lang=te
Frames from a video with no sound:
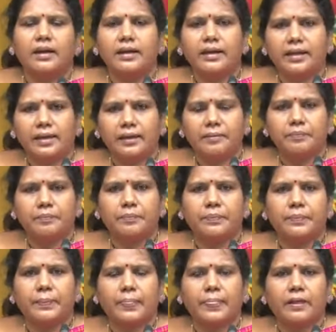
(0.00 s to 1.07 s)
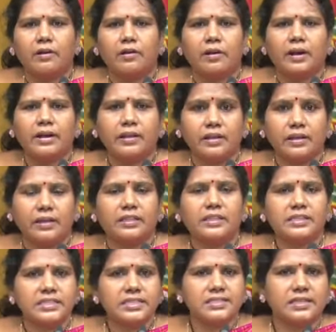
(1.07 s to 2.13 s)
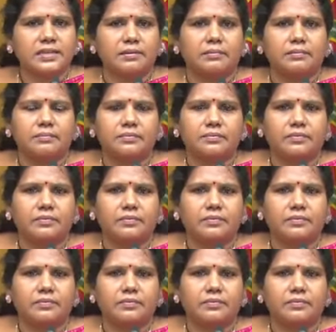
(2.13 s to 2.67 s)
అంటే అంటే ఎందుకు చేశారు